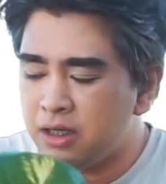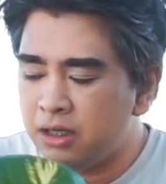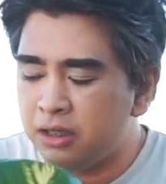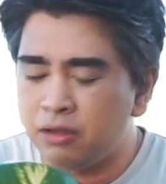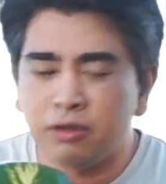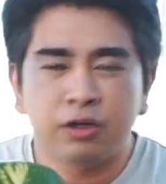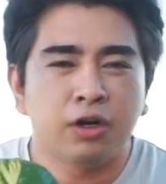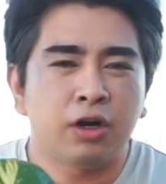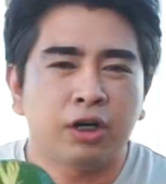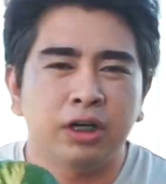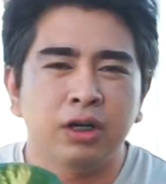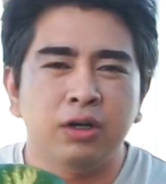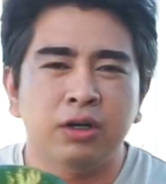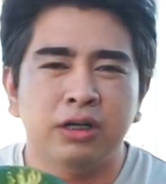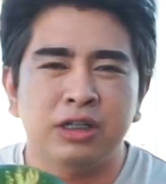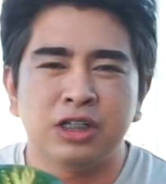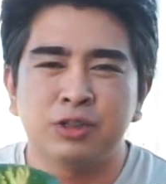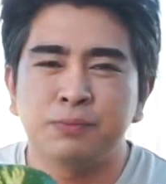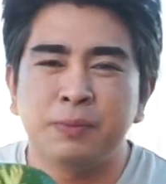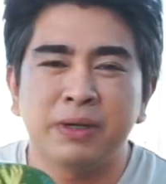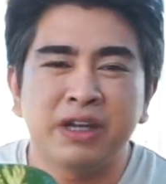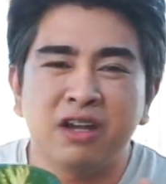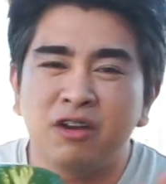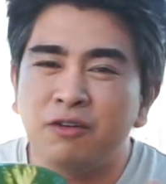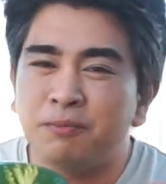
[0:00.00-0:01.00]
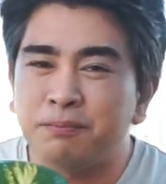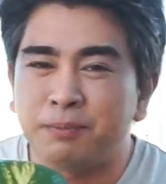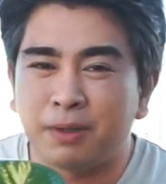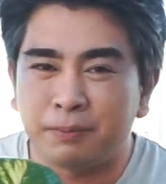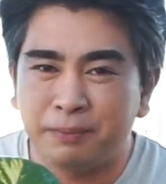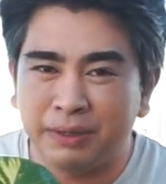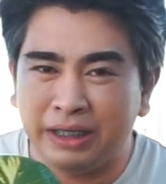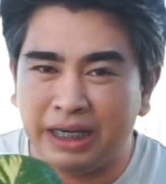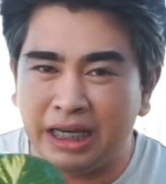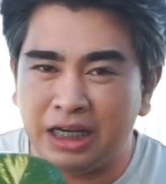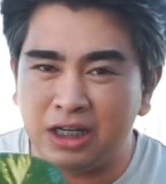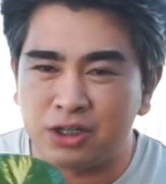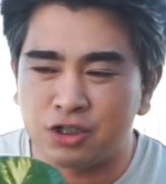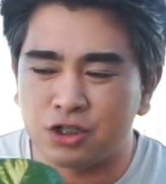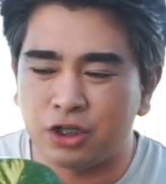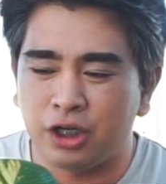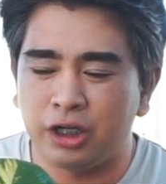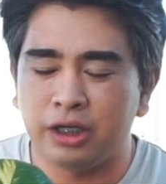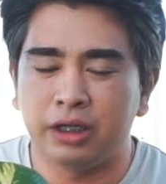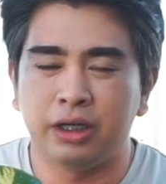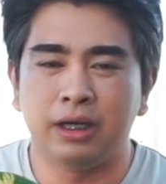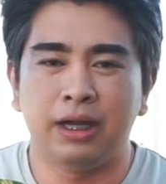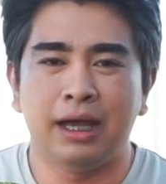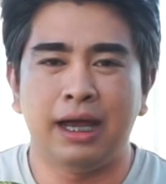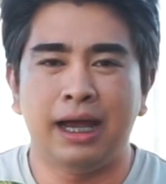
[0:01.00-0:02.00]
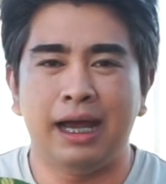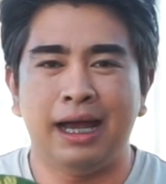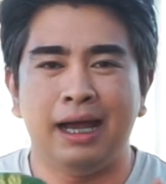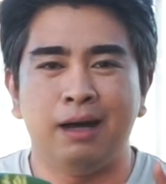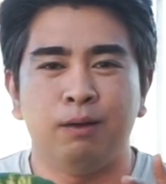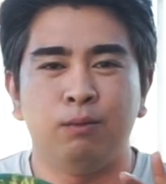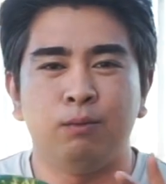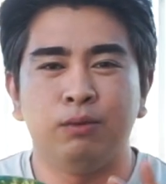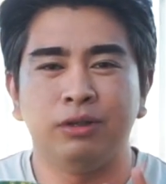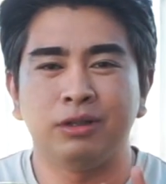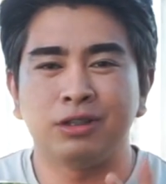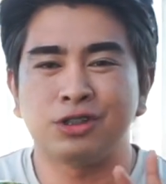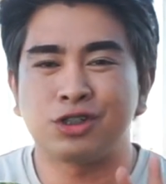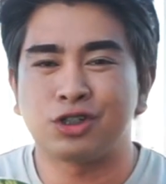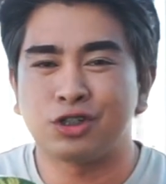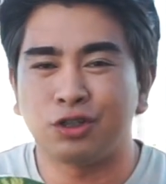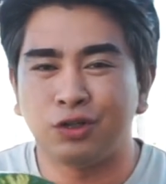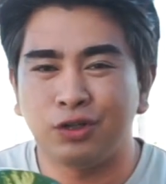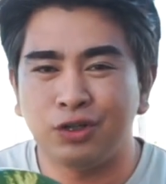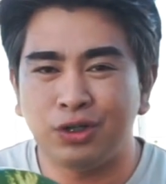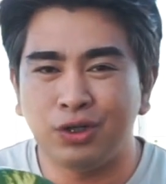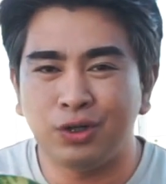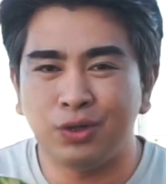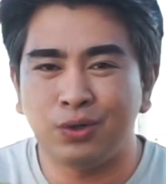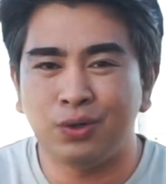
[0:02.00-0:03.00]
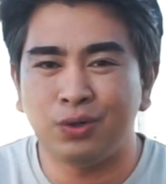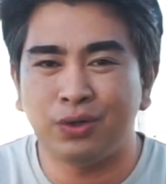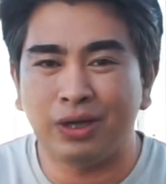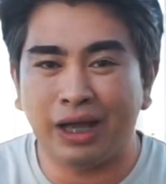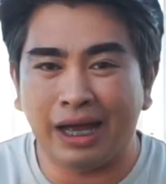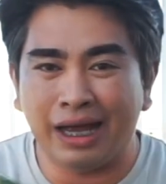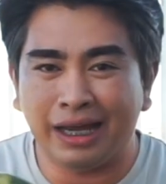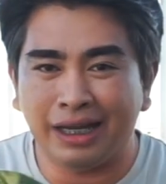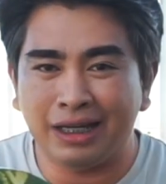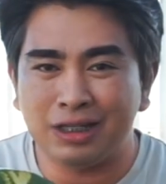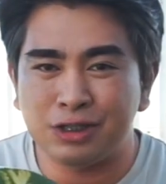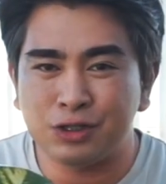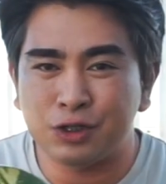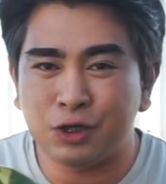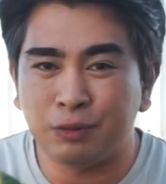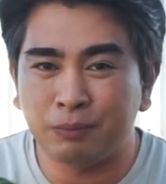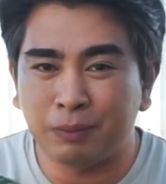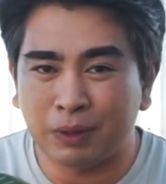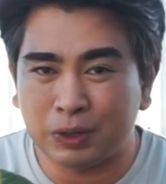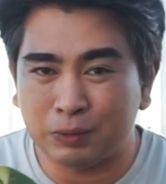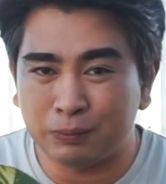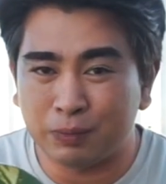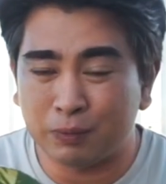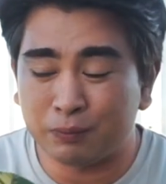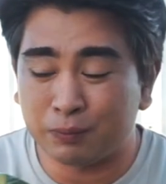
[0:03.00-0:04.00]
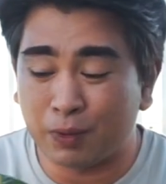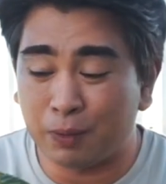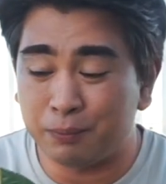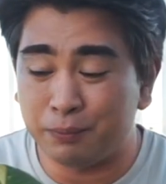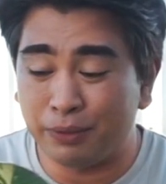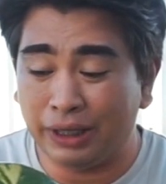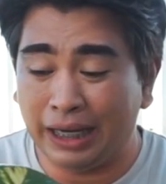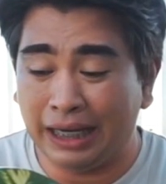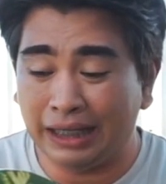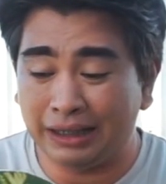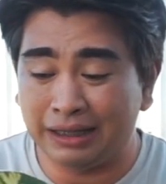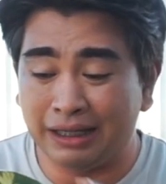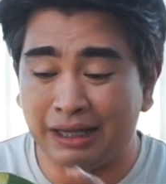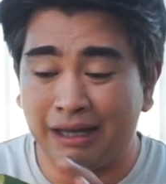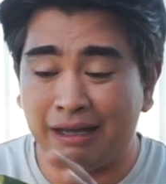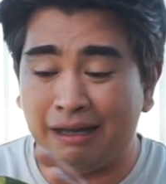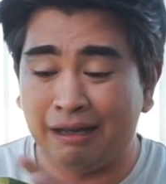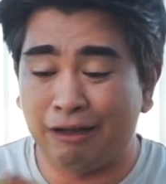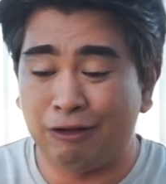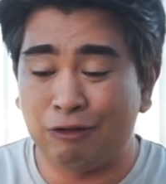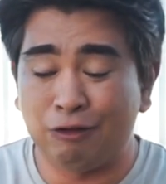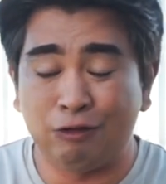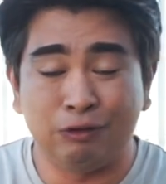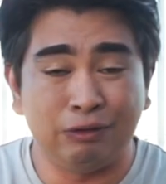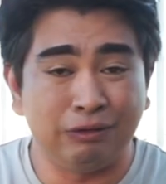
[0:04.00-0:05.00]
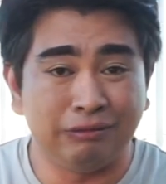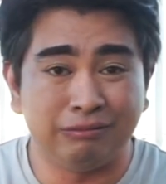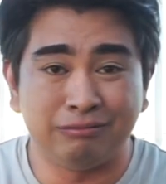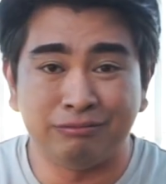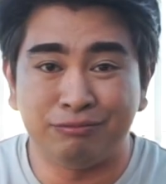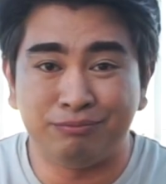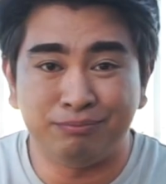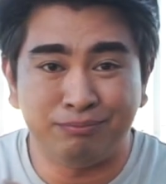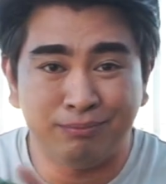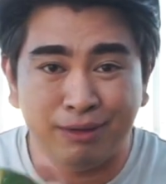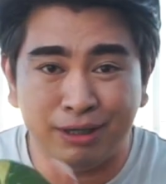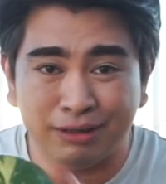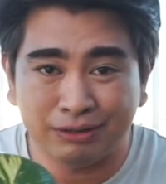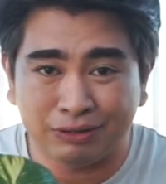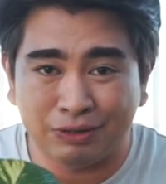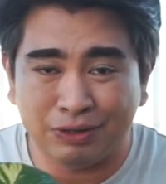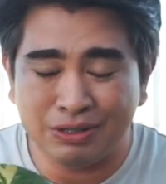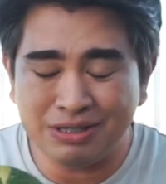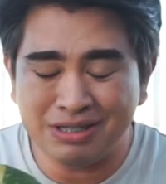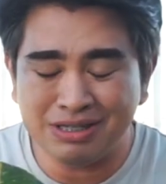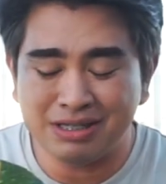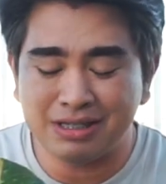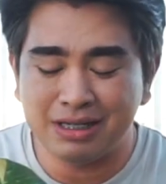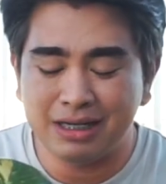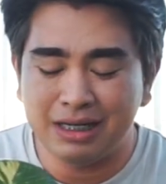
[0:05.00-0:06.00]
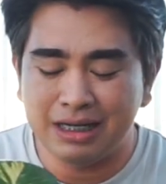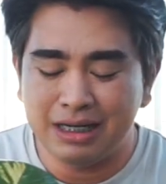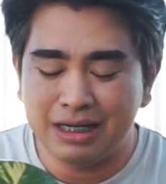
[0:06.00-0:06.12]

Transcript: Regarding, speaking of propagation, I will show you guys kung paano mag-propagate ng potos